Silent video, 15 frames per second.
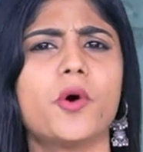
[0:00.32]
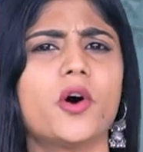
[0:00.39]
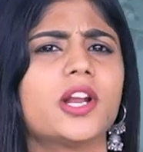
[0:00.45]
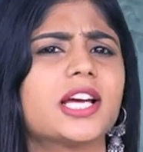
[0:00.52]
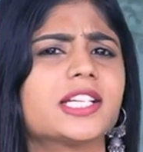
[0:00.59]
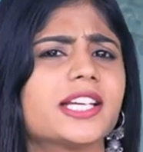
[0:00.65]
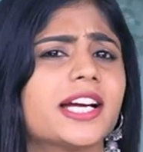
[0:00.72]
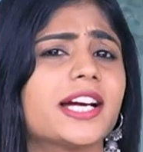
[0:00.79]

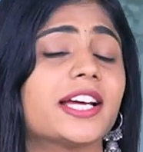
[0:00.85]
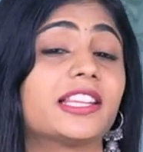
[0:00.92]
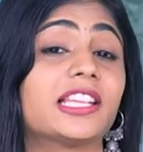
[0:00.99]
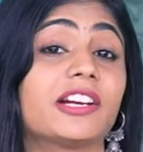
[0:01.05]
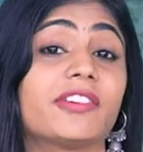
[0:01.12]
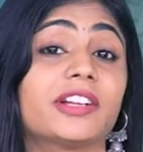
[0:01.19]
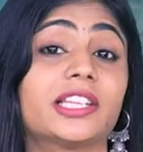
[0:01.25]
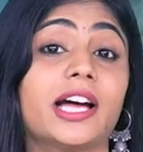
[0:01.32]
భోలా శంకర్
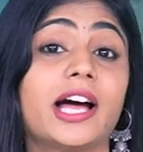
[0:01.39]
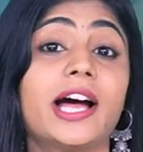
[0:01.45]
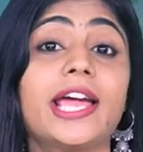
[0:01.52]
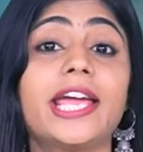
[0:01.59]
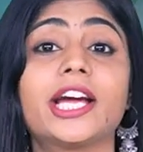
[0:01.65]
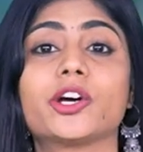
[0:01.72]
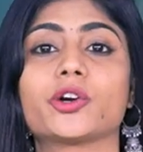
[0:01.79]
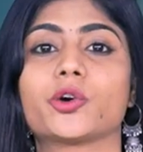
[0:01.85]
తర్వాత
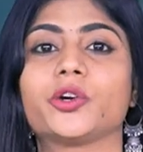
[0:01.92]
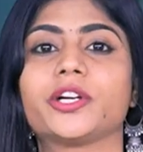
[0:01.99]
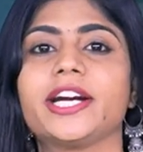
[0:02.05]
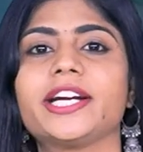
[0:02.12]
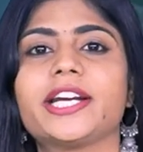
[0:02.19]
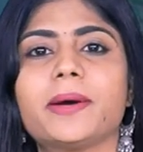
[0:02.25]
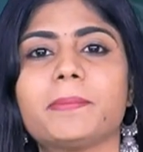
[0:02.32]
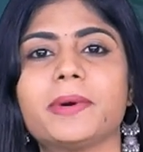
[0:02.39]
ఇక
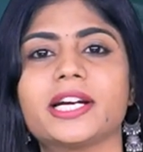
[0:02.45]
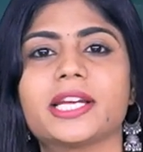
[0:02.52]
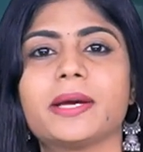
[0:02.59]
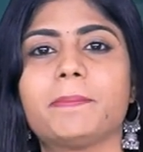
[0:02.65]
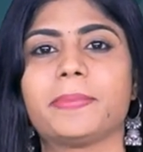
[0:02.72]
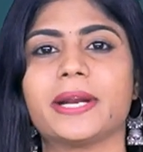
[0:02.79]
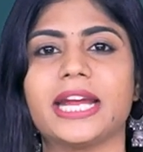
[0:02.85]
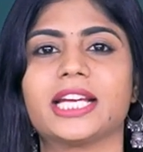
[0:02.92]
రొటీన్ టెంప్లెట్
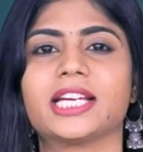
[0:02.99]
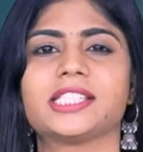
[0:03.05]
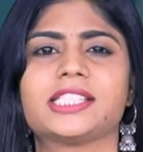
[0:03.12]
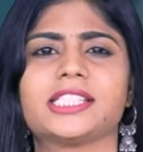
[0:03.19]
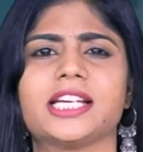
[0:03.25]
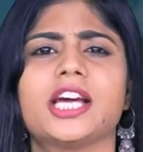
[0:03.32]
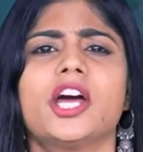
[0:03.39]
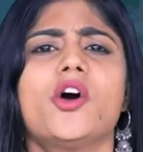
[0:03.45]
కి బ్రేక్
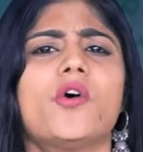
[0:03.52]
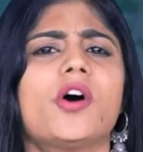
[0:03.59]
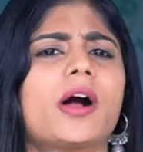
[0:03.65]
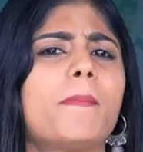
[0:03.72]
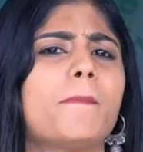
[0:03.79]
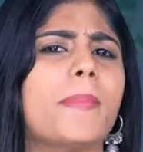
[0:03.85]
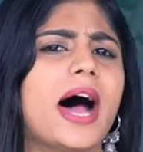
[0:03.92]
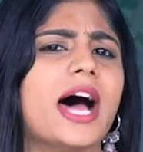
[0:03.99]
ఇచ్చి
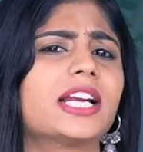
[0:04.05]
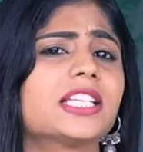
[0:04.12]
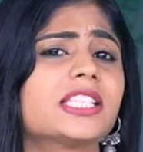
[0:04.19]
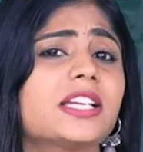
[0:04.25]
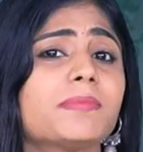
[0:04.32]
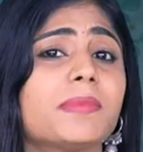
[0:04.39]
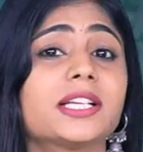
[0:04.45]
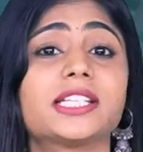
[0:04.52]
ఒక భారీ
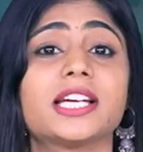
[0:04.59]
సినిమా